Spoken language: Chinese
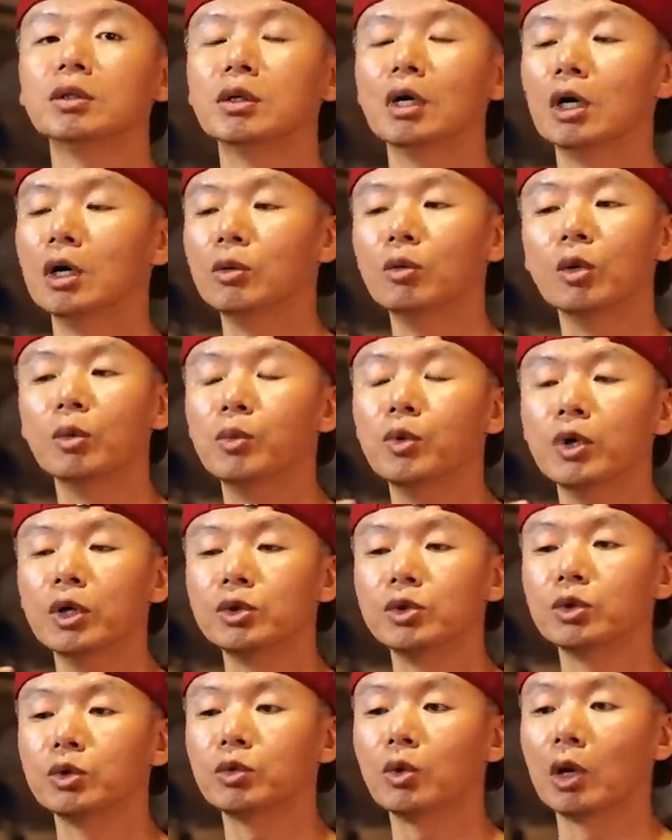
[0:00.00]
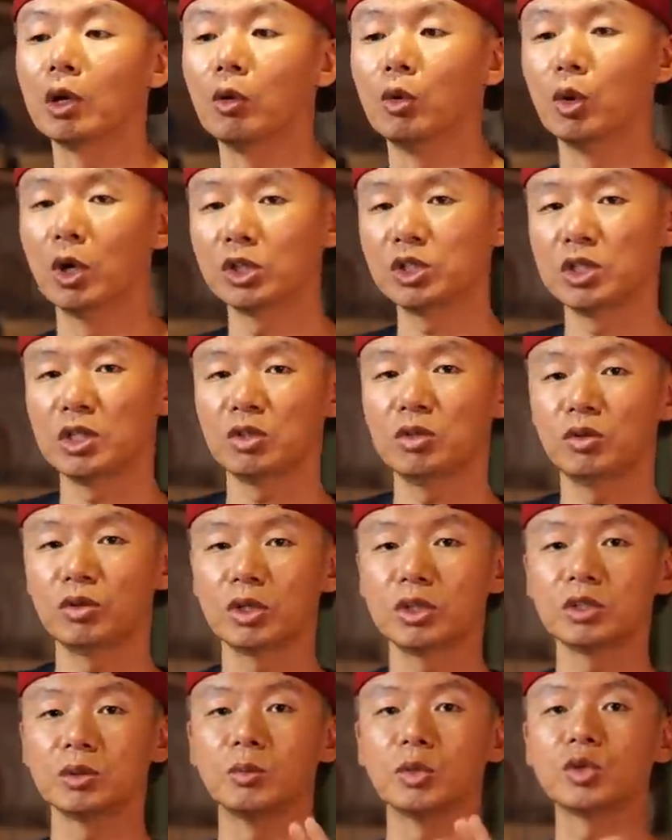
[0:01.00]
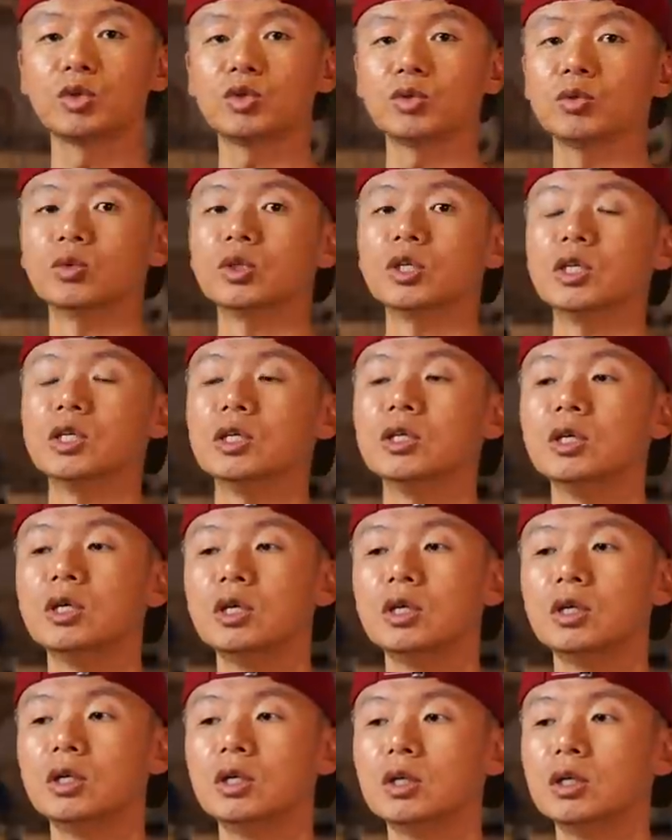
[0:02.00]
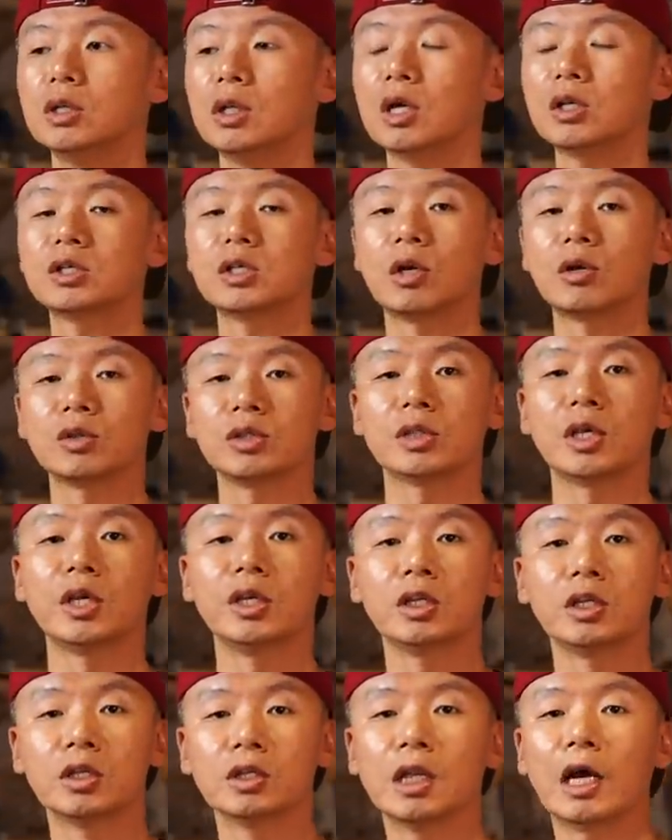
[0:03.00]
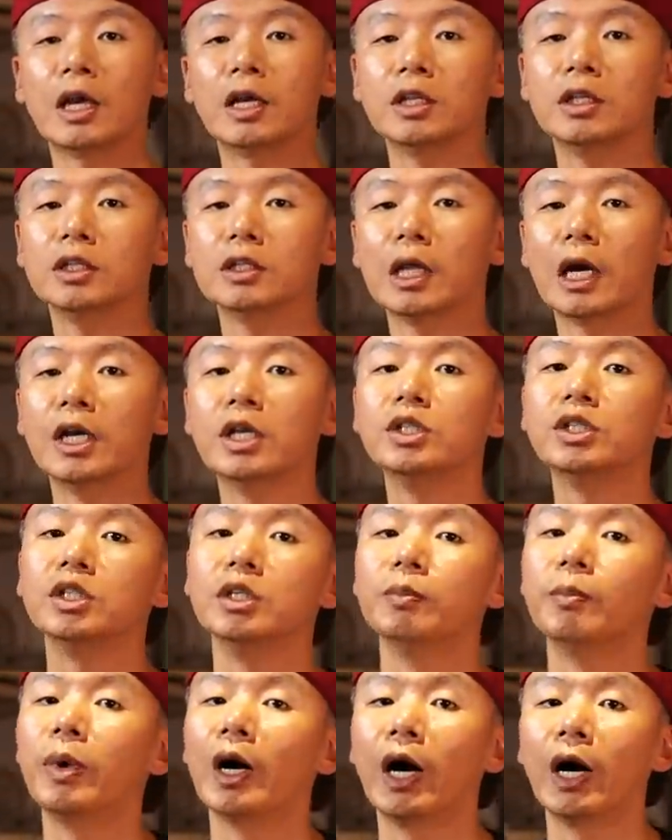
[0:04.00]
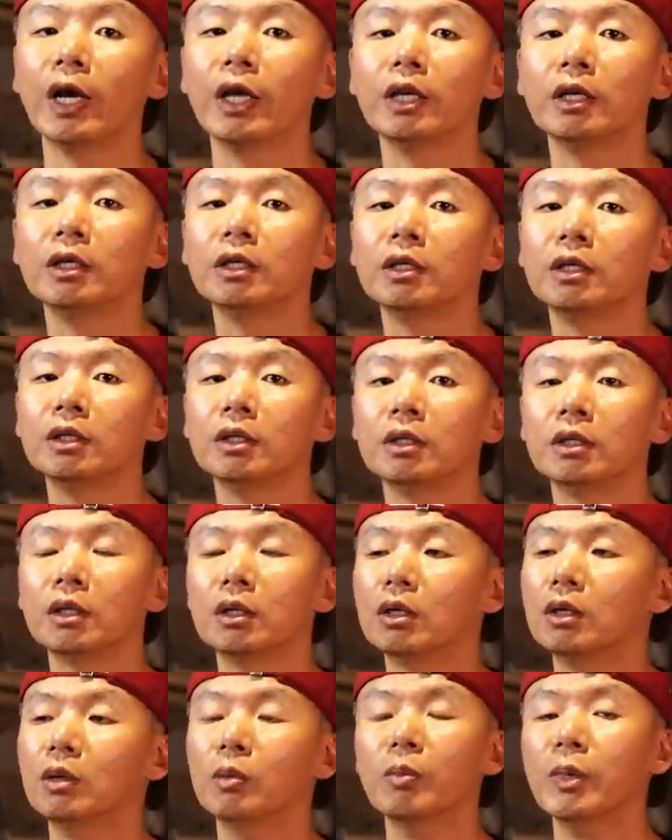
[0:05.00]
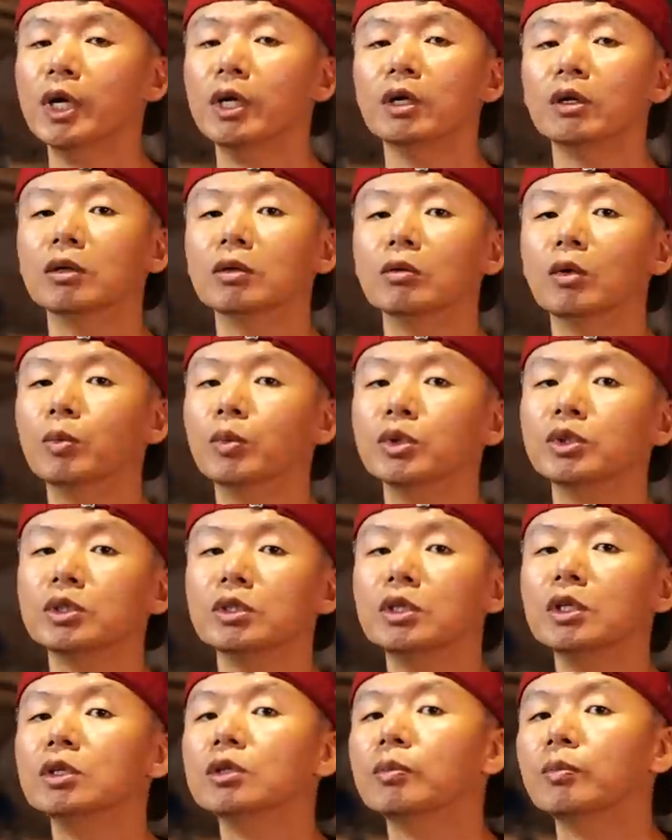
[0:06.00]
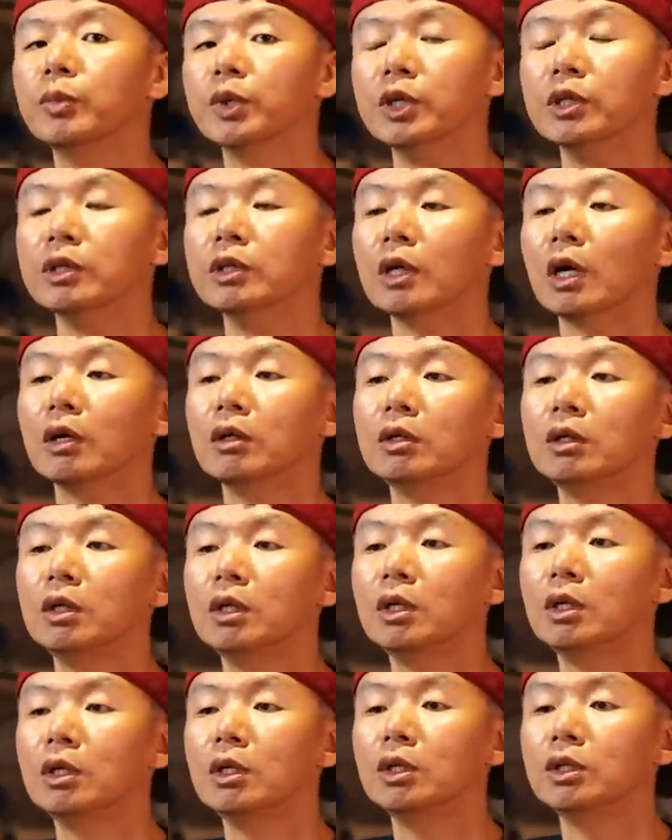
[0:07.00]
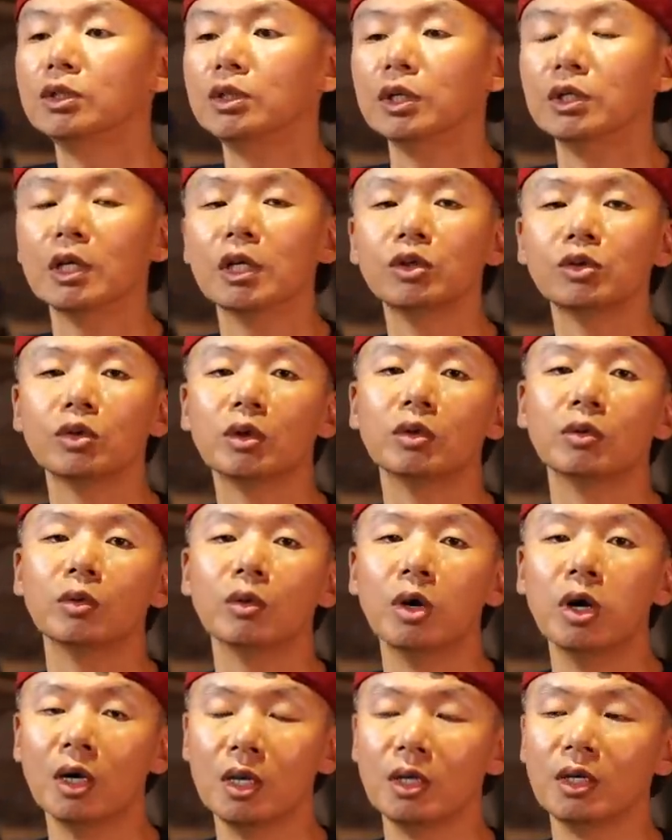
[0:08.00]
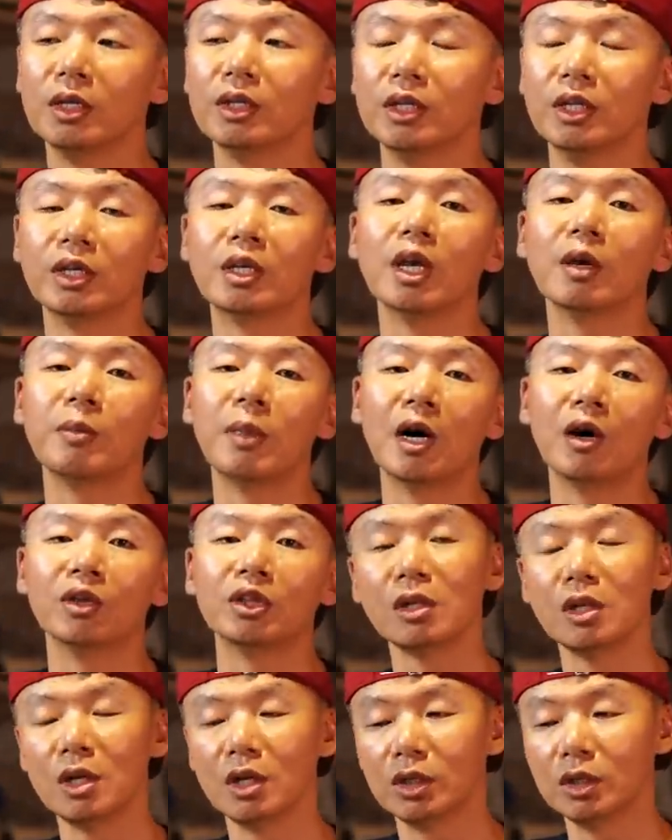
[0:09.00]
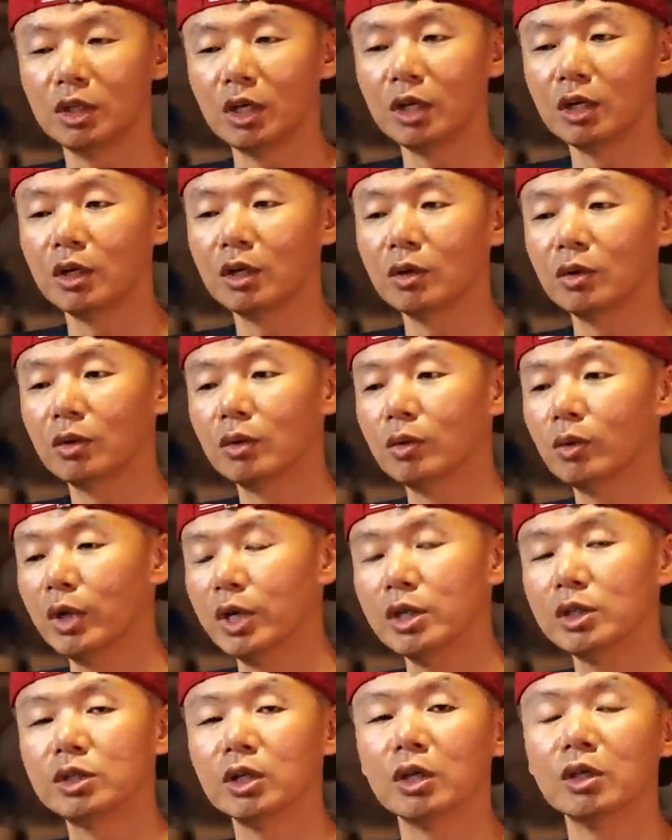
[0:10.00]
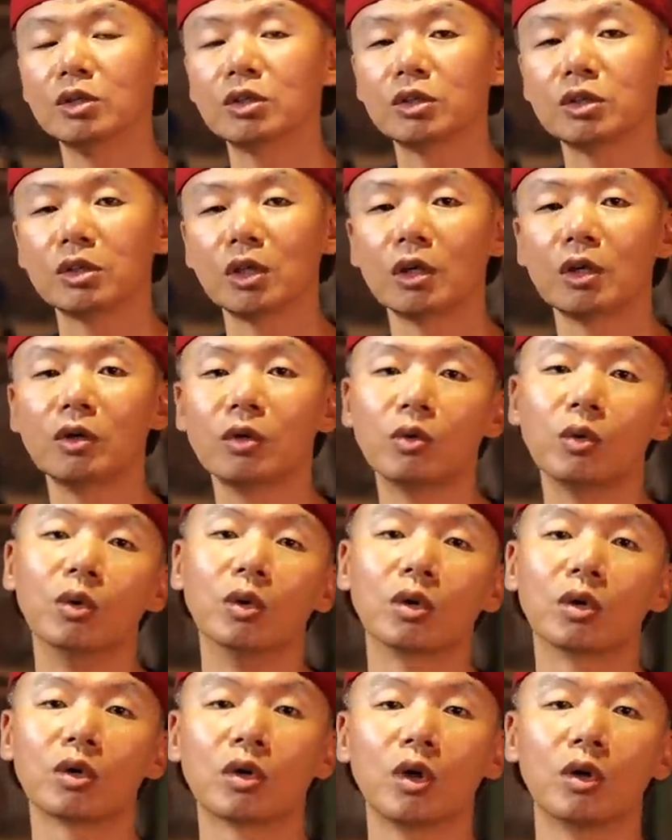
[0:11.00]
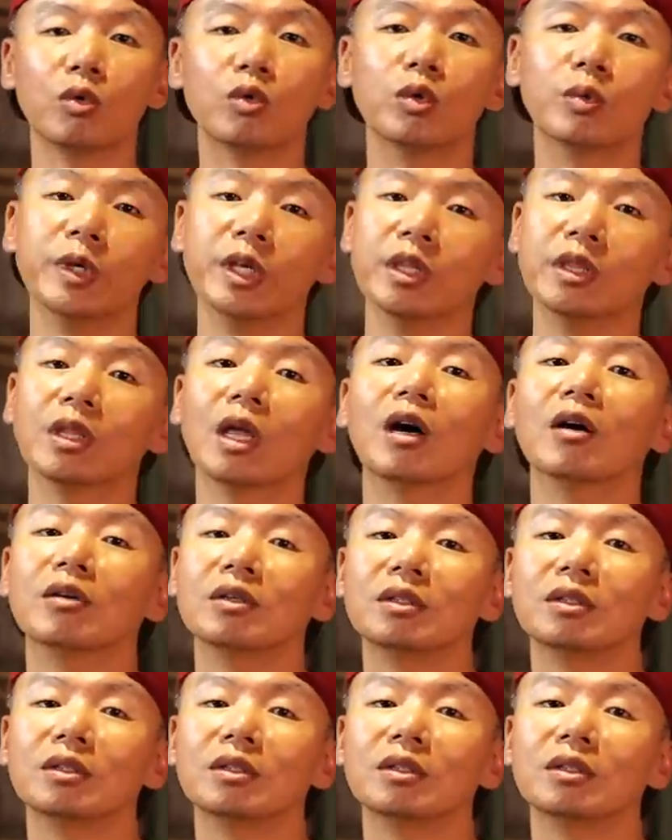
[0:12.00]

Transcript: 而我不会去管我今天弄一个什么主题，然后找谁来来一起拍哦，没有，我不是那种频道。简单说我，你可以把我定位成生活购物频道，